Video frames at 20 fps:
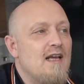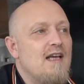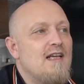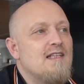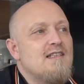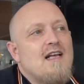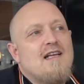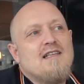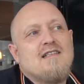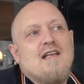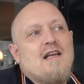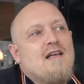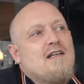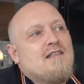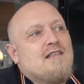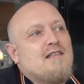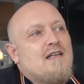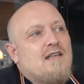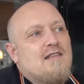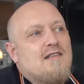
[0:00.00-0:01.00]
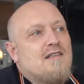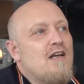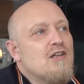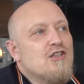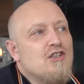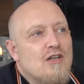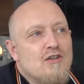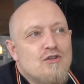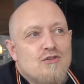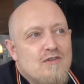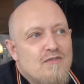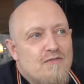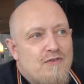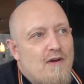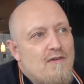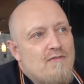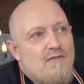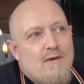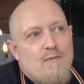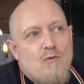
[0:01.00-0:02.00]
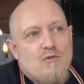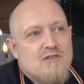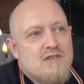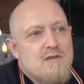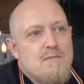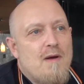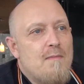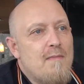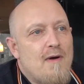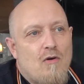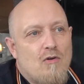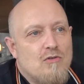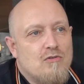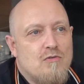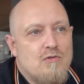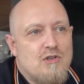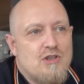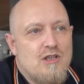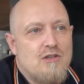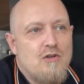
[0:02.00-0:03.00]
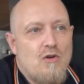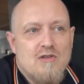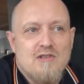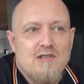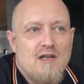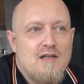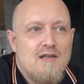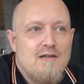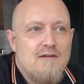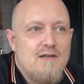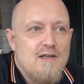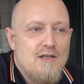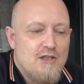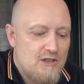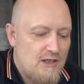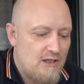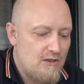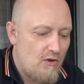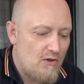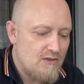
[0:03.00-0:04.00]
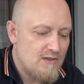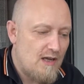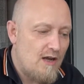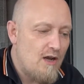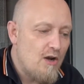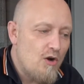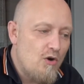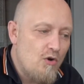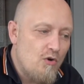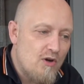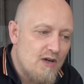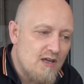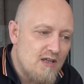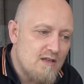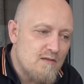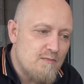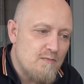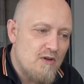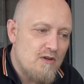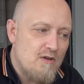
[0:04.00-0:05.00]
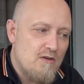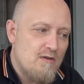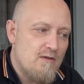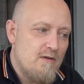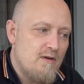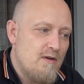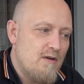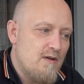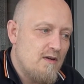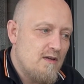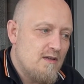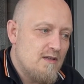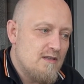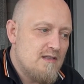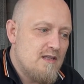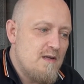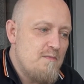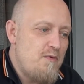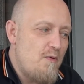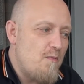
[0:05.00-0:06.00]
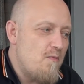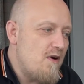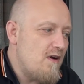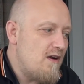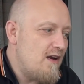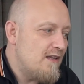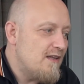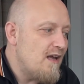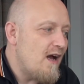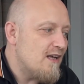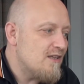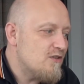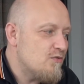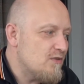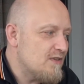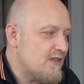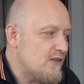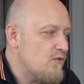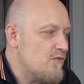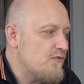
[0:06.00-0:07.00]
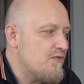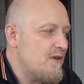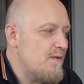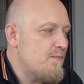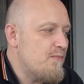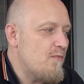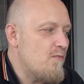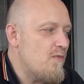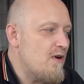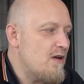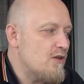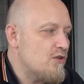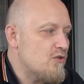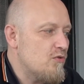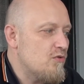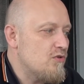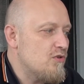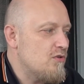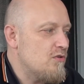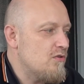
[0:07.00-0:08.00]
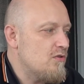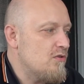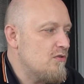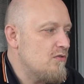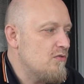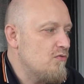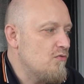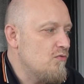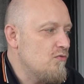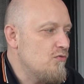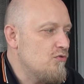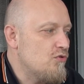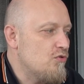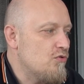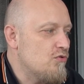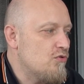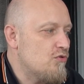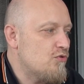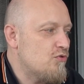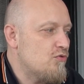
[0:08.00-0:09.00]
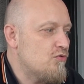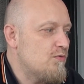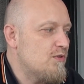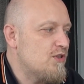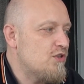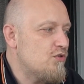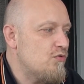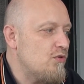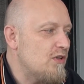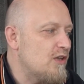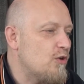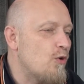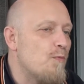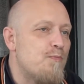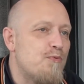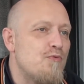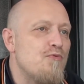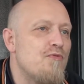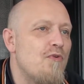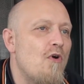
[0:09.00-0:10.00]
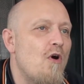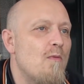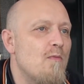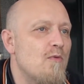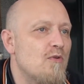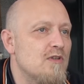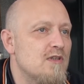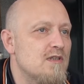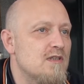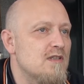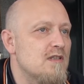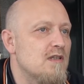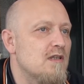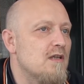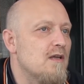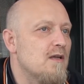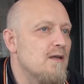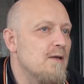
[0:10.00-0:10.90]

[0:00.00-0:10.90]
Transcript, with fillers: Et ça, ça, ça, vraiment, c'est ma marotte. J'adore ça. J'adore ça. Le rythme, c'est pour moi, la narration, ça devient pour moi la chose euh, où je suis sûr d'être le plus fort en bande dessinée.